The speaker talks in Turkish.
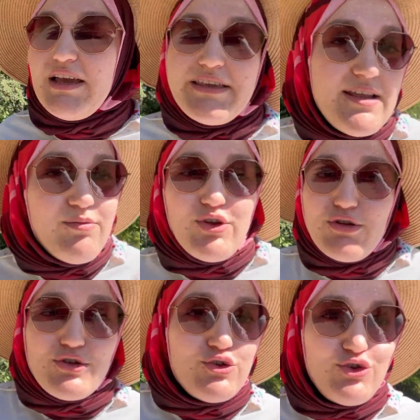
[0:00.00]
Yarım
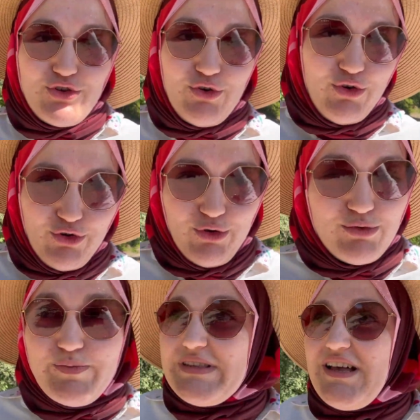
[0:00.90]
kilosu 3
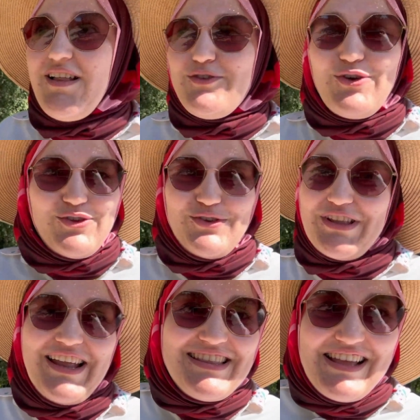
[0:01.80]
euroymuş. Biz 6 euroyu
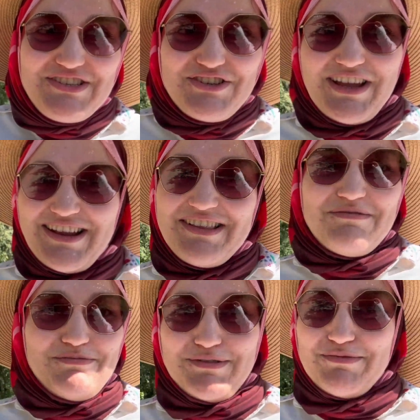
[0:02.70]
nereden
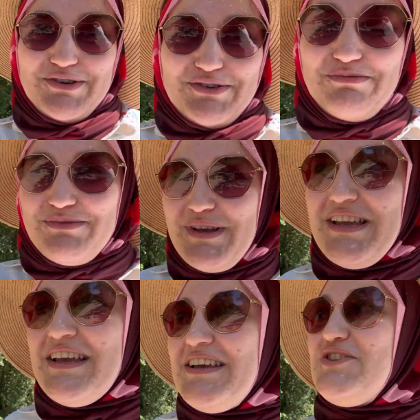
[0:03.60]
çıkardık bilmiyorum.
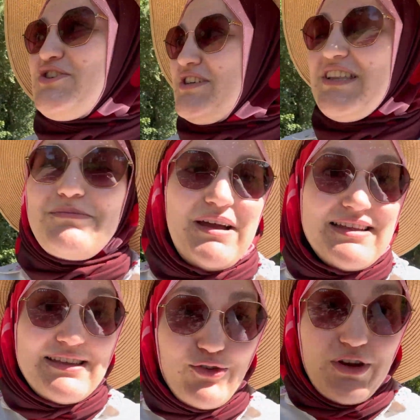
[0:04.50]
Çıkışta da
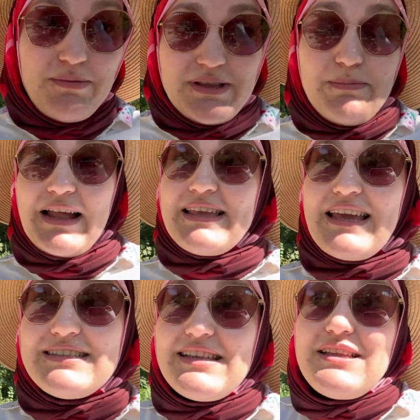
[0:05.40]
baktık göremedik. Belki
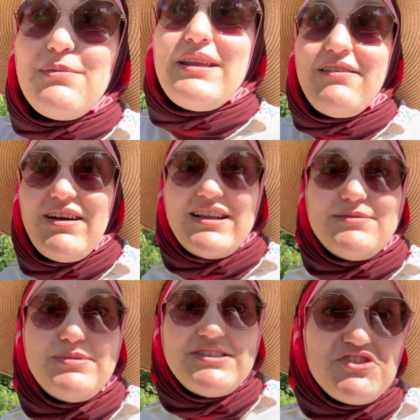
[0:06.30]
eski tabela vardı
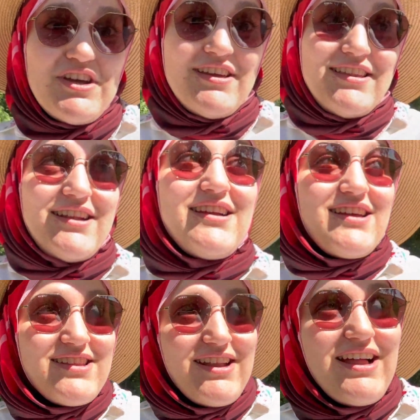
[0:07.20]
biz çıkana kadar
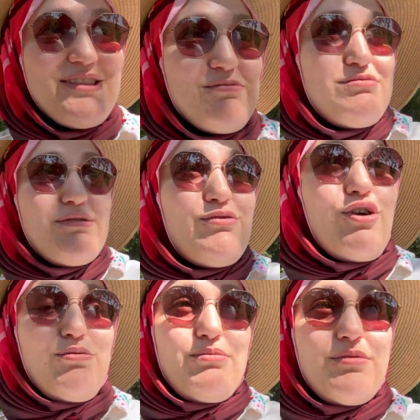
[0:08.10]
kadın aldı mı bilmiyorum.